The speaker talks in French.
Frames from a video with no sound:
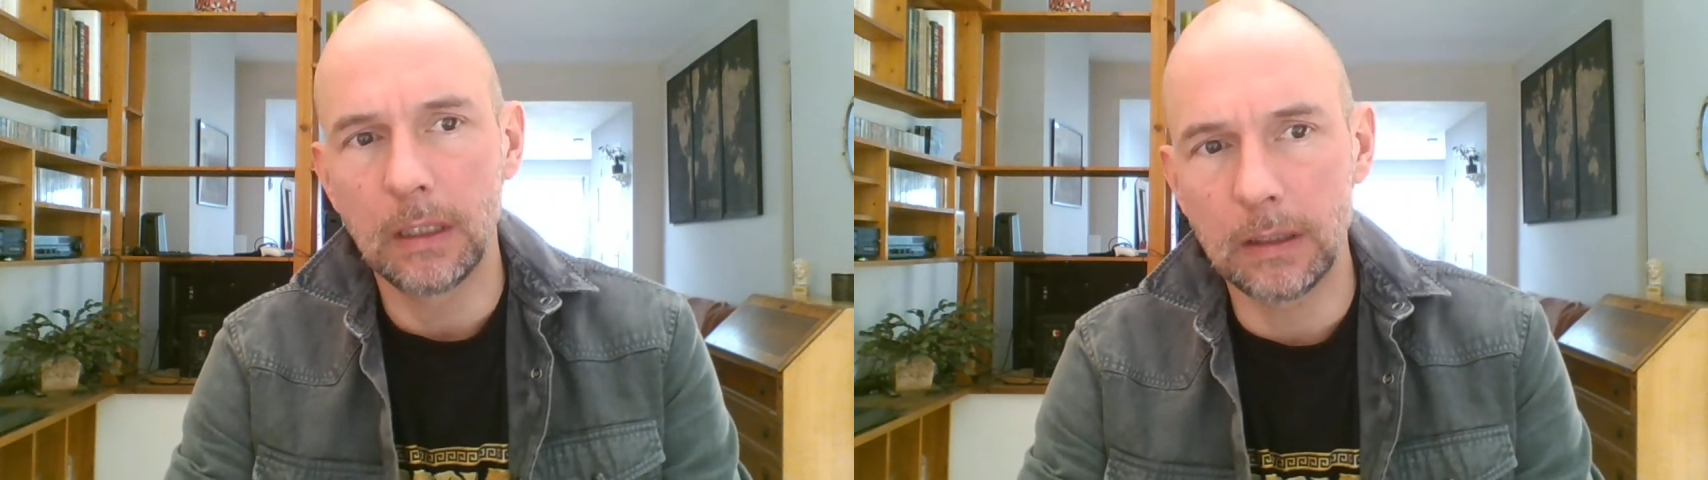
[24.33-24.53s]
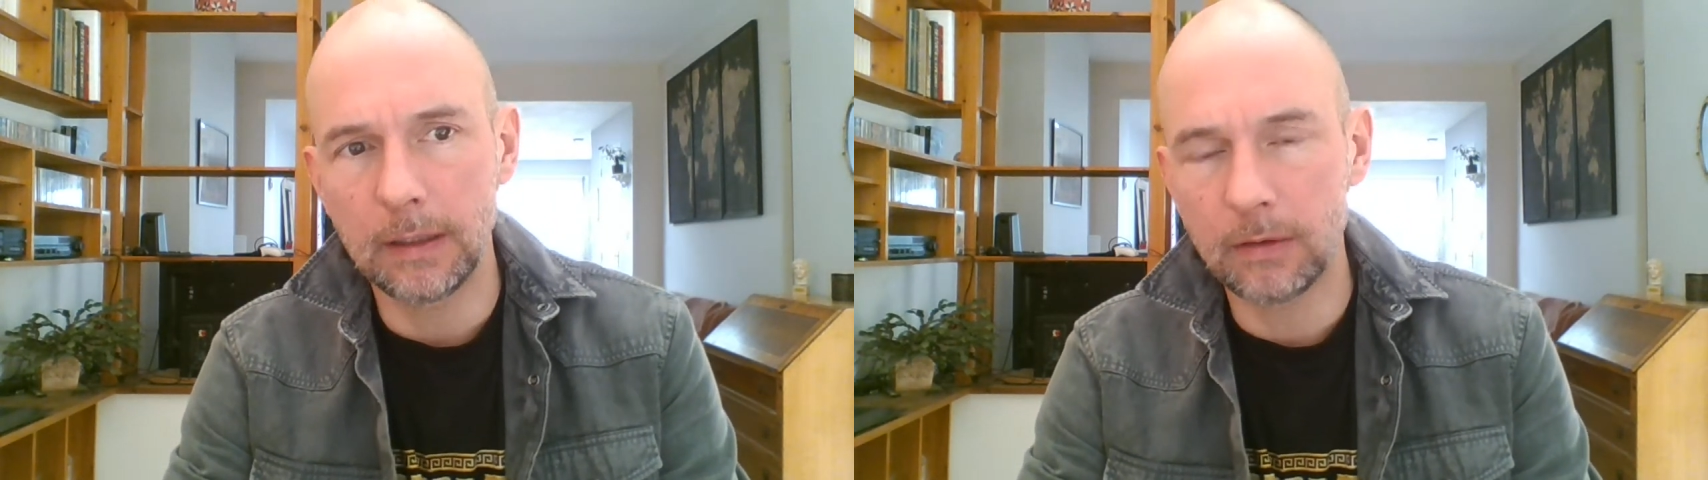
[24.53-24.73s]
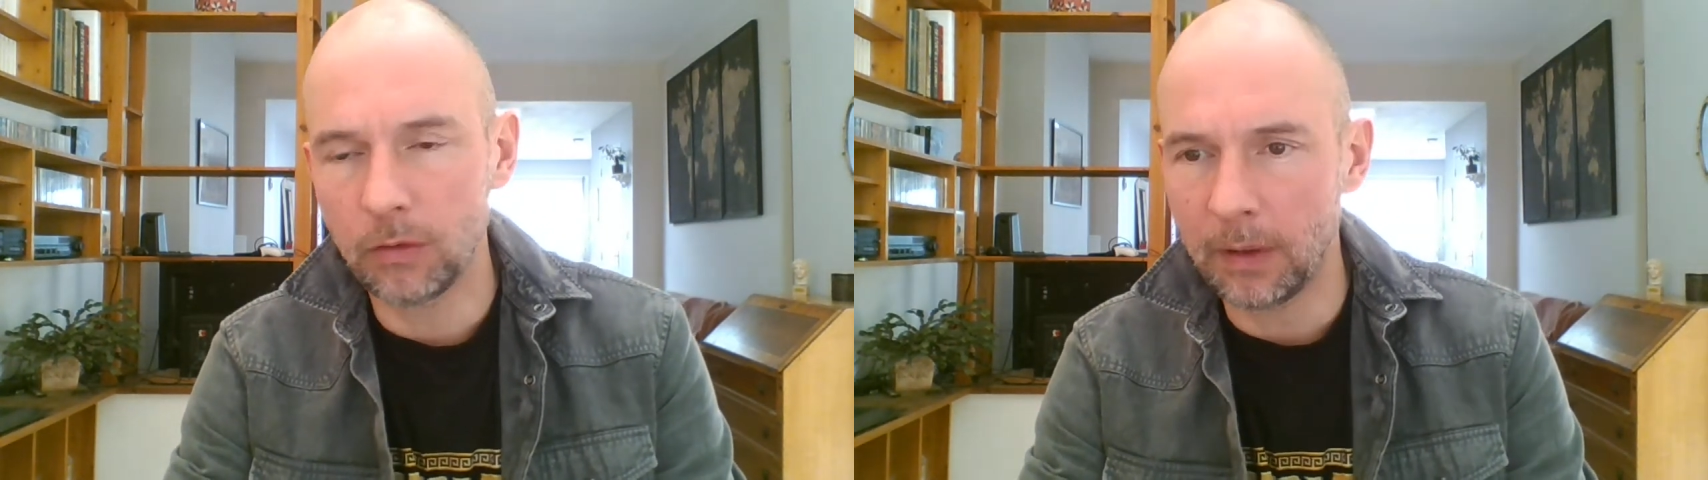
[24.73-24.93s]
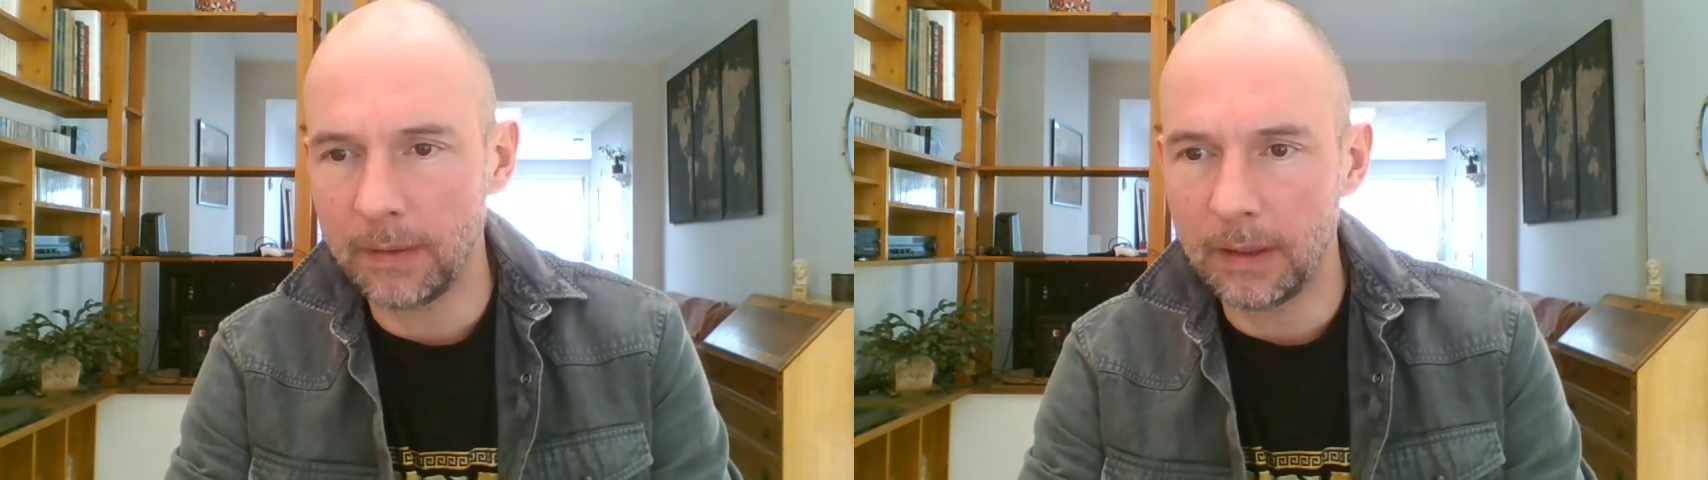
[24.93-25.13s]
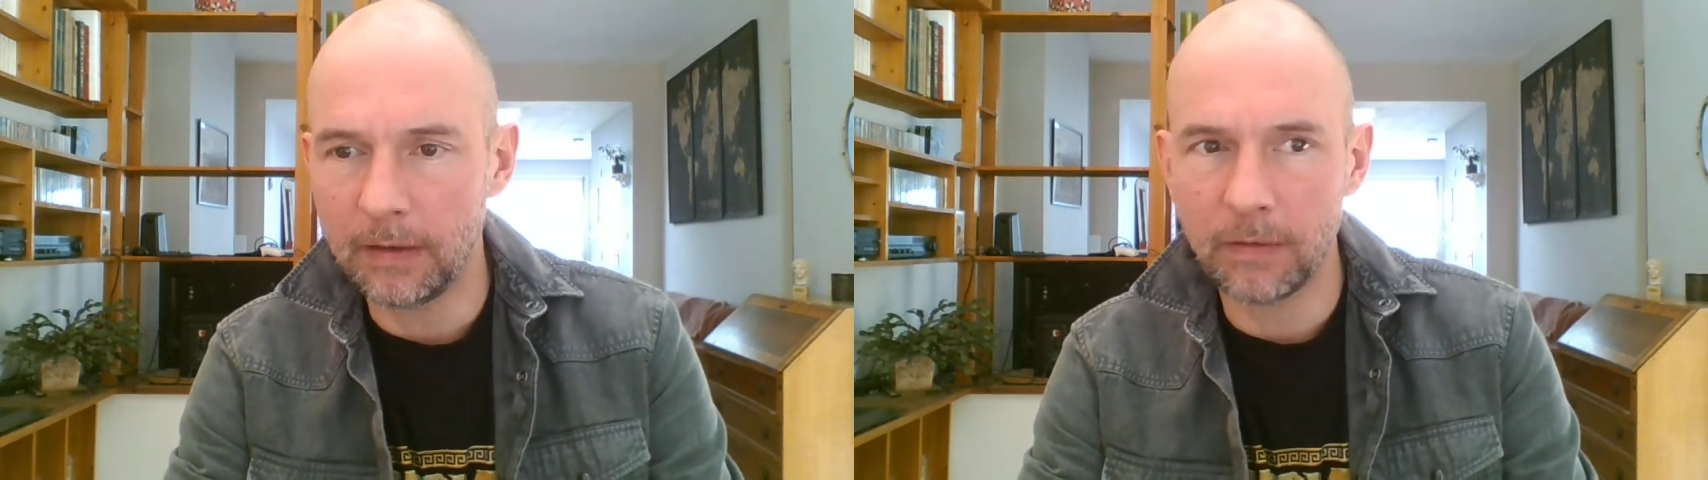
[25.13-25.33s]
euh, datant du
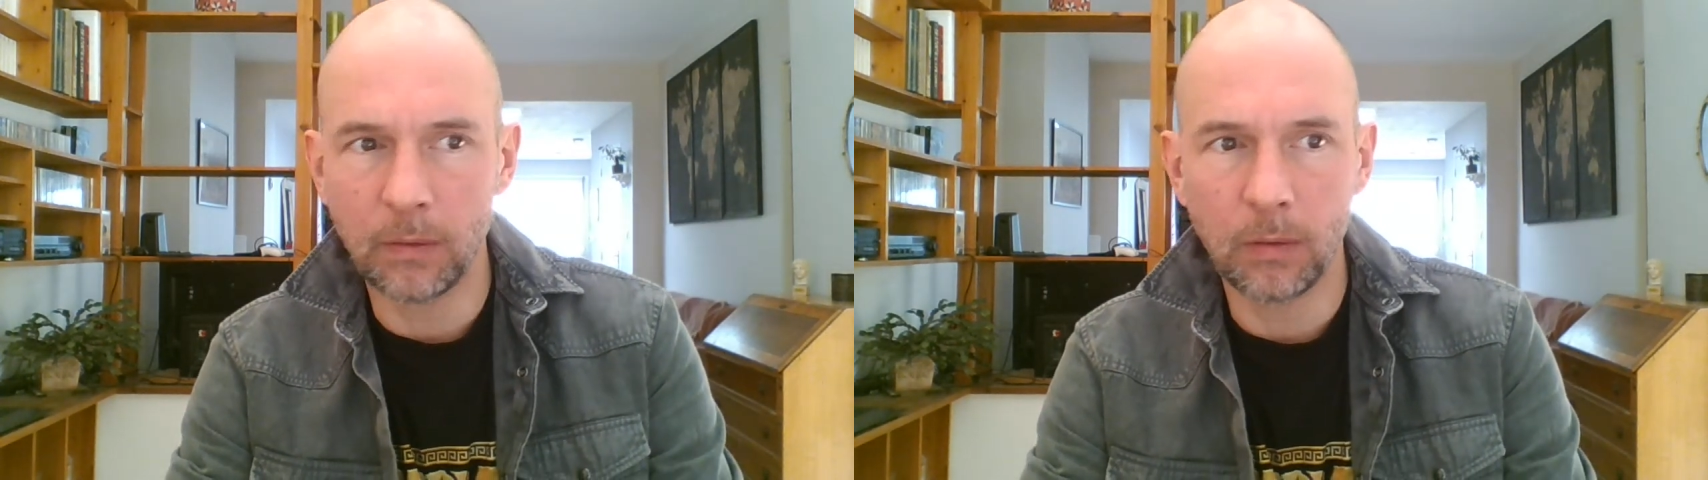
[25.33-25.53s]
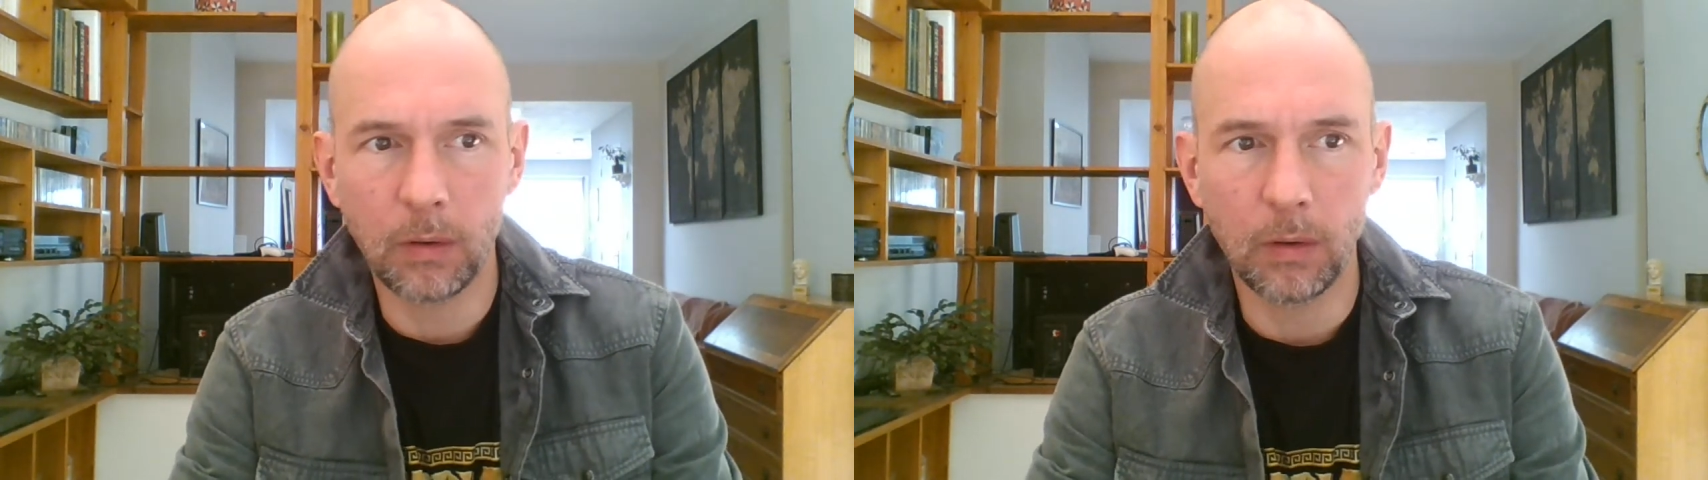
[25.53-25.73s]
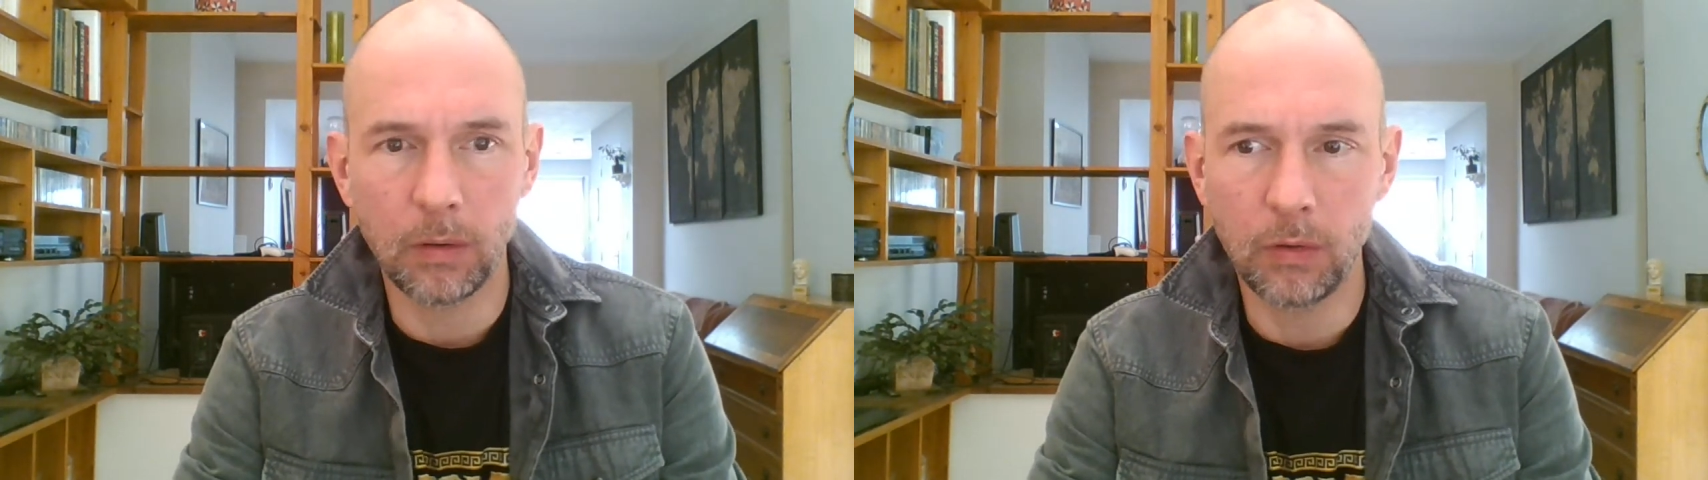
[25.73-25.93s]
règne d'Alexandre